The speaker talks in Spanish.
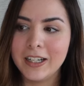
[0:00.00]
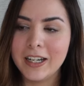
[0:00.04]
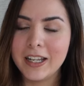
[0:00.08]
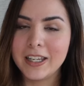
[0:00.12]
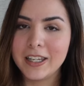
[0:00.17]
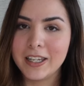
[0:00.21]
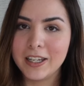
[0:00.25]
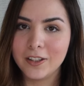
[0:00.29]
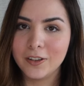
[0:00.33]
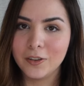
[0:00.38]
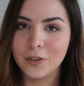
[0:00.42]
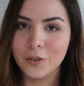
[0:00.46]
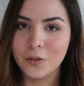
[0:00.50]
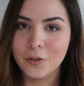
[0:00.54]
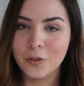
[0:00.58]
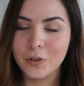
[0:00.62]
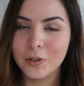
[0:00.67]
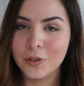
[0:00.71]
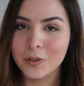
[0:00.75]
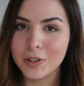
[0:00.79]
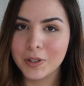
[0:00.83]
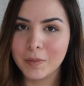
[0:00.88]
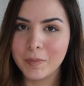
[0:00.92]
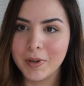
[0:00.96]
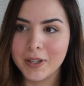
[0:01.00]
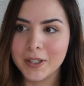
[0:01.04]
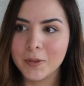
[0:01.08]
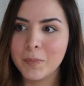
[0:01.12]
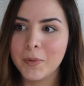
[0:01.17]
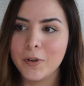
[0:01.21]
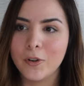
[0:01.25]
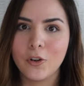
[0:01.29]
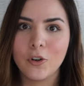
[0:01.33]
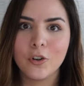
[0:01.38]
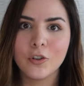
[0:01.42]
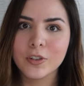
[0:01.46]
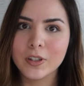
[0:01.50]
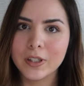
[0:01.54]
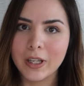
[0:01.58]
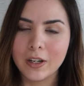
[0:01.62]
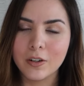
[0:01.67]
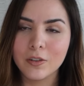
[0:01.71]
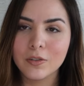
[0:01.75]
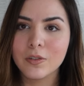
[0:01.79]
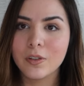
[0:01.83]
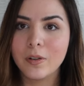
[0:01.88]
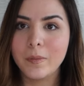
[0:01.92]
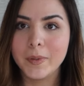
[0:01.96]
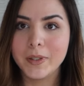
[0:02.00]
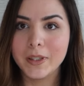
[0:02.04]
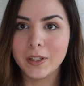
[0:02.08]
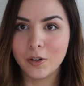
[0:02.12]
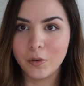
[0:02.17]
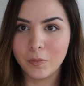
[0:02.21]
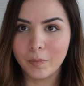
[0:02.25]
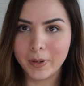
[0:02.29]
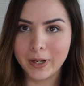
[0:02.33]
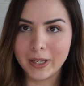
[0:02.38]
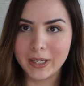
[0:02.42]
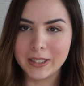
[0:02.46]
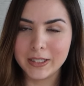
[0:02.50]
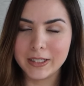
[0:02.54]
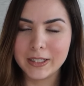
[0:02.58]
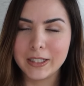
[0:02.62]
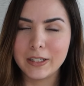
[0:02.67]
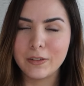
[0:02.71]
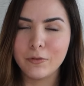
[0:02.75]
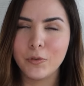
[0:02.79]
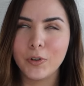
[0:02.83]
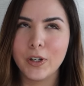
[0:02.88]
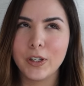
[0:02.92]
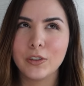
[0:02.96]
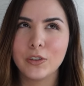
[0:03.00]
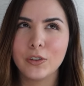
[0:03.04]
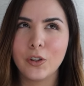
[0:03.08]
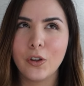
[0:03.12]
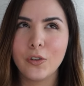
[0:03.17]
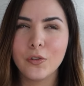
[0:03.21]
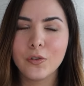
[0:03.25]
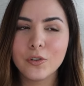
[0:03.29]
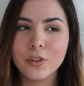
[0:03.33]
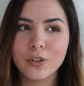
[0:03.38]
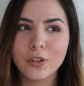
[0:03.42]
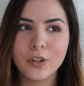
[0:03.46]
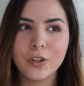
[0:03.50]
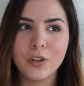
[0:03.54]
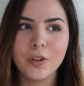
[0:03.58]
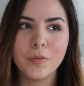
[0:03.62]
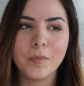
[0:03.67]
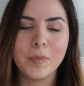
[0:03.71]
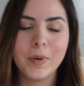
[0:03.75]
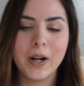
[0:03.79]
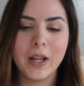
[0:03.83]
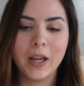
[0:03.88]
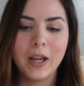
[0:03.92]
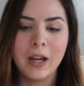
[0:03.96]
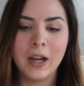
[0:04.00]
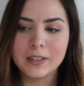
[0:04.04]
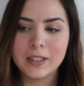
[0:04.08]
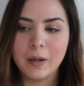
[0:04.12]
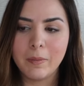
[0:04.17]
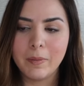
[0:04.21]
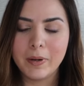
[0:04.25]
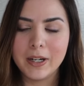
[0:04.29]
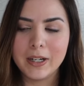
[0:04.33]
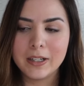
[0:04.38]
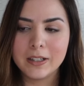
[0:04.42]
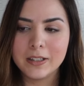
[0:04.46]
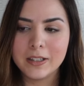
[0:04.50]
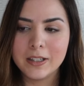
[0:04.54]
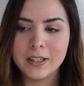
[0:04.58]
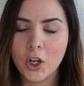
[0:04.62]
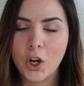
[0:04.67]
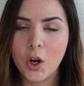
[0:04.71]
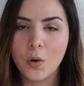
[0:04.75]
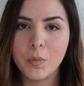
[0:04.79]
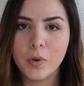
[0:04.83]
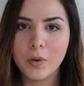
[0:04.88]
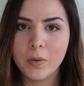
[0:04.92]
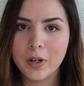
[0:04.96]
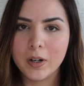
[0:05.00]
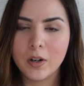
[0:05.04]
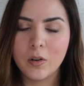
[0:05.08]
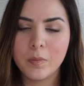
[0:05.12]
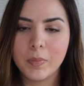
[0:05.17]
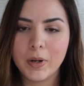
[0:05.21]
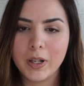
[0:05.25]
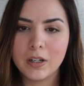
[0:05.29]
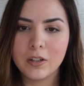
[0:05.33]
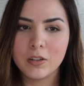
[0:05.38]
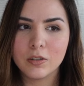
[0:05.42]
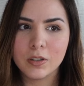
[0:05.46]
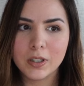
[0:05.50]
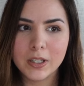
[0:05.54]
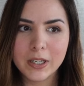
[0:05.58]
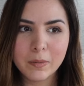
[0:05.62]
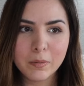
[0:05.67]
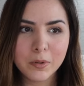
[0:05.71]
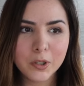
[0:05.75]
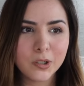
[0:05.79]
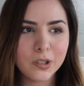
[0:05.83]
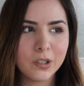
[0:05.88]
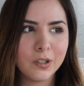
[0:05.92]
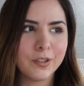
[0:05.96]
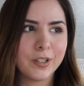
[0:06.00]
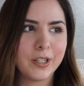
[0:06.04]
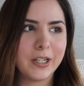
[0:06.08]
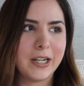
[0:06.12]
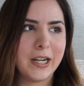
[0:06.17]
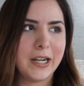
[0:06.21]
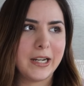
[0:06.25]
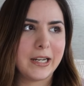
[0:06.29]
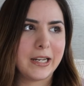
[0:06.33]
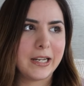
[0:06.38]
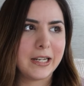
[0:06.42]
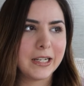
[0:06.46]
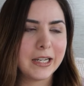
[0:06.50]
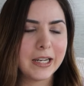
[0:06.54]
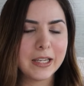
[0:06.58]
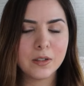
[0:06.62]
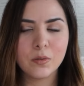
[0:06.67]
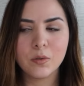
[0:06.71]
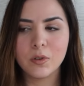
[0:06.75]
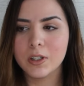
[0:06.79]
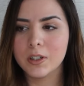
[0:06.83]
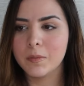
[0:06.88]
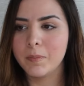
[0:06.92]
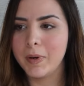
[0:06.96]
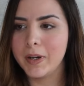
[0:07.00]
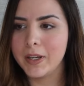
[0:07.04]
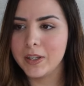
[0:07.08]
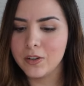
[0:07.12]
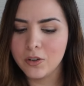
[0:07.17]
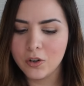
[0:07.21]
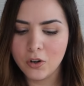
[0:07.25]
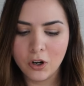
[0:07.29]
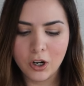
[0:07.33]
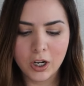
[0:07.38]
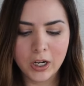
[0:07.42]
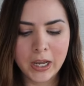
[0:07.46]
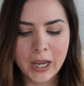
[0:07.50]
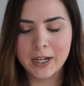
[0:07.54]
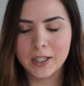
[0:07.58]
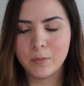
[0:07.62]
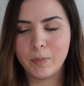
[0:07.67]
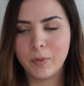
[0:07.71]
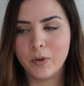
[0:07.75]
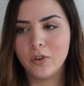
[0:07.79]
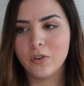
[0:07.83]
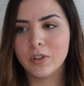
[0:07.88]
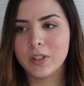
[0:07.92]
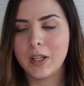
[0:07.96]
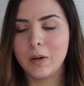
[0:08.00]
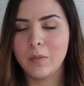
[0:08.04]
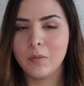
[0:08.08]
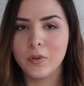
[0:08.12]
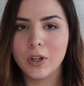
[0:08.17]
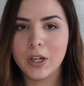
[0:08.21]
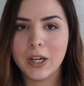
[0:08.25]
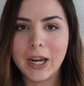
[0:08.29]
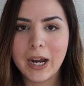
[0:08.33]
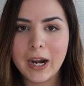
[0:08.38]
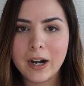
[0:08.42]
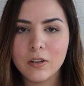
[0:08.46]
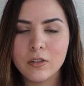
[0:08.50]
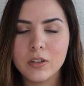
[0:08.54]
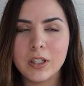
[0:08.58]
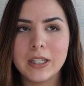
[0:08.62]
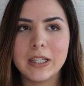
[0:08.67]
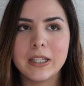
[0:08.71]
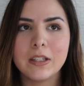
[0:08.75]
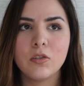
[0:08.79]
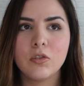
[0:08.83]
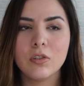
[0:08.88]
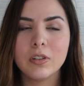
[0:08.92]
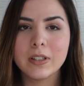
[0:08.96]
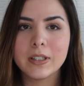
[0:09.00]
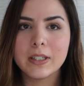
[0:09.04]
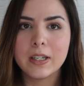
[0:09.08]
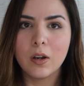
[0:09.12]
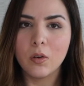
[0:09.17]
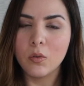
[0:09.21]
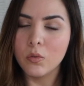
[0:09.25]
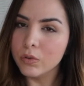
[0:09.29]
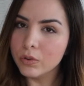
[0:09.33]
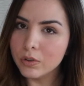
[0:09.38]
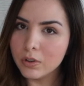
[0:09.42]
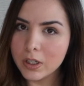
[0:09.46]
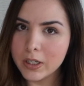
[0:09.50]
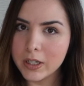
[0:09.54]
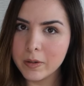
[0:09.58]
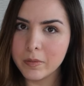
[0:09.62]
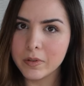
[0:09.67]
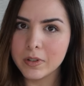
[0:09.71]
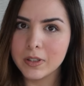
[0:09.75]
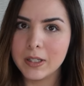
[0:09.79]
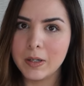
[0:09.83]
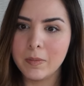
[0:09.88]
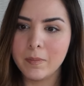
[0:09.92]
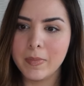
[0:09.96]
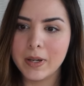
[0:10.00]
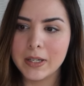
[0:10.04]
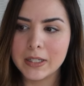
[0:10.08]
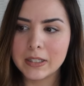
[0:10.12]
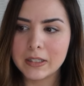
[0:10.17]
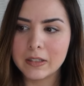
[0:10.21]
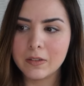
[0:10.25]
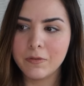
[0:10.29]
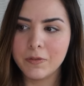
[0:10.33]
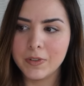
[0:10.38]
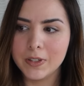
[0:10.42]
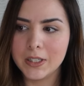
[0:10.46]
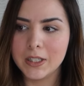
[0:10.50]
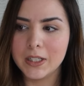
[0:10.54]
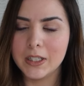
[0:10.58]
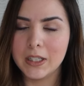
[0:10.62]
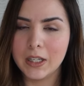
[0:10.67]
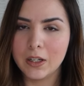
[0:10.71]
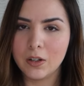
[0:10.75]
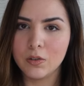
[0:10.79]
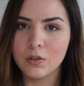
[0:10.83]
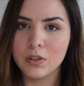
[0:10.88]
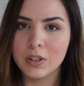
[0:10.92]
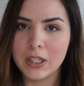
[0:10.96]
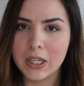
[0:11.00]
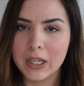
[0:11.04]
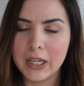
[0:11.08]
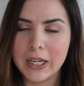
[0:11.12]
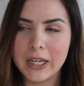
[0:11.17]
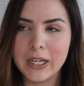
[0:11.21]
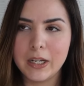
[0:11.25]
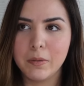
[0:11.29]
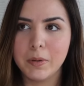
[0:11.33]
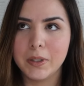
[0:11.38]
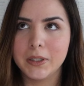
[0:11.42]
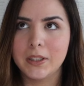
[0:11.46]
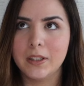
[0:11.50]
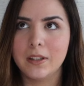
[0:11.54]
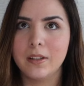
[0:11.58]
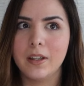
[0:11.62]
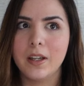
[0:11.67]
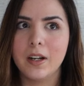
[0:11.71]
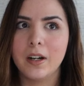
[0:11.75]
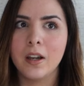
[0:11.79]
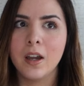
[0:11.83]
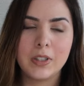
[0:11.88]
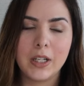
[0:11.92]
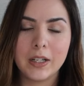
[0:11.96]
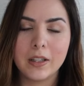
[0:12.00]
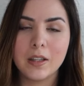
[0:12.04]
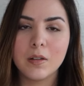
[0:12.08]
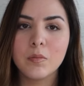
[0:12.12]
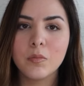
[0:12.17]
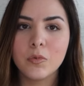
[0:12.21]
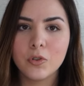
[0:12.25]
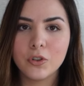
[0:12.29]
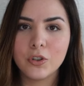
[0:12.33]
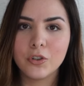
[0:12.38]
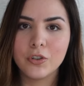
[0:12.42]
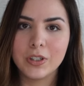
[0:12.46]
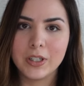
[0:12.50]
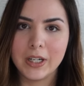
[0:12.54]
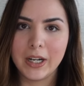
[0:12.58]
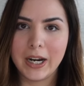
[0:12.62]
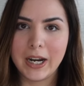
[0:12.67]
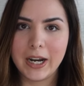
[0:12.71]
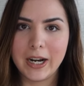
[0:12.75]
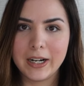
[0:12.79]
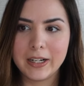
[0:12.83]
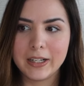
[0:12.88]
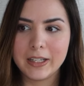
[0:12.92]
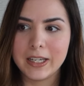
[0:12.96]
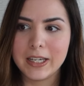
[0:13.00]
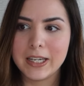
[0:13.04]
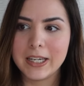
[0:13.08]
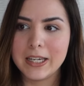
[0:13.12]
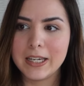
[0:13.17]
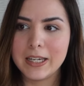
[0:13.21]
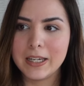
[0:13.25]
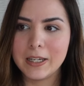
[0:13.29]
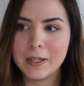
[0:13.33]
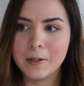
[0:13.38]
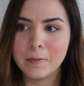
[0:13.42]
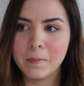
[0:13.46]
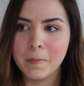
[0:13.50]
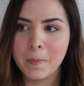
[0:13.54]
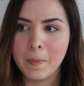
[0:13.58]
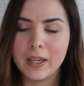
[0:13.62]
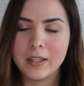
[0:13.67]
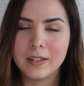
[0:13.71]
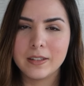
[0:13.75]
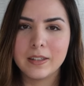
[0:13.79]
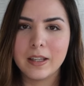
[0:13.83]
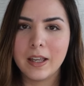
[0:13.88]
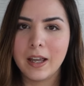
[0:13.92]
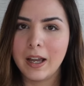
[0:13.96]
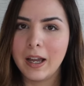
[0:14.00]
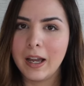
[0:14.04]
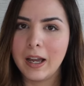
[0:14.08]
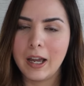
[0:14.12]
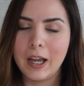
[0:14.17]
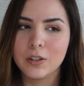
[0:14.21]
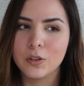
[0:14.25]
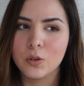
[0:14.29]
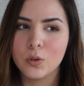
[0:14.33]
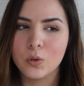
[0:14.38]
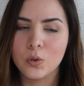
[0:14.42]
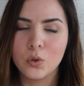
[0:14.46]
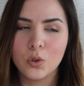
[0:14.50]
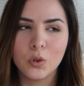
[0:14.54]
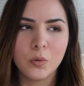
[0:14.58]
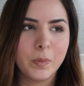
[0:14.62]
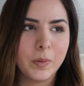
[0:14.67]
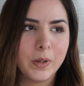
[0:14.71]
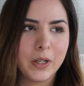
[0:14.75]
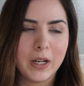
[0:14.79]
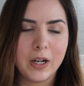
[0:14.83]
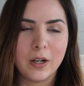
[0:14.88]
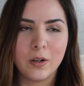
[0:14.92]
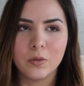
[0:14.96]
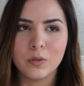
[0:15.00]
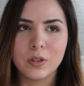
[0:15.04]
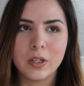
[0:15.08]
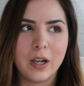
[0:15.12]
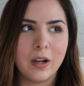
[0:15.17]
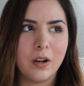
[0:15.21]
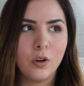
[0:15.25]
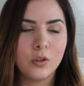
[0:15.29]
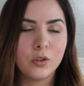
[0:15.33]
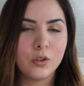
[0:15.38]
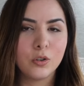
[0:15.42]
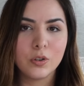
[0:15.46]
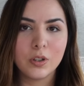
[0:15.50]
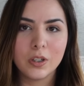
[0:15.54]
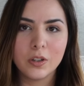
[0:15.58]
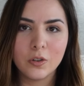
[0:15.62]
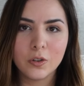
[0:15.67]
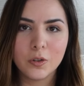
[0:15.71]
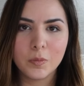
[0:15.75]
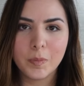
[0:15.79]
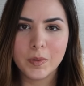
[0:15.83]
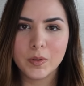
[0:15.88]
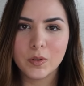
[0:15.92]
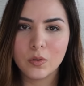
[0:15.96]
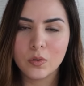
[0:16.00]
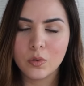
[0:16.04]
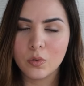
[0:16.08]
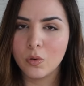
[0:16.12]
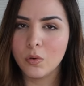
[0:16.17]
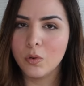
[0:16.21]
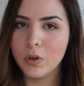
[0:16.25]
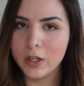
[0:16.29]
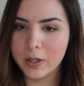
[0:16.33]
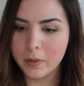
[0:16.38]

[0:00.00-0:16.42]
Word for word: leyendo los demás, pero no los tengo, solamente compré este y fue todo un rollo para saber cómo iba a comprar los libros, y los quería en inglés, un en español. En español están muy caros y de hecho el segundo libro es el más difícil de conseguir y va a tardar, tarda mucho en llegar y está súper caro, o sea, 800 pesos un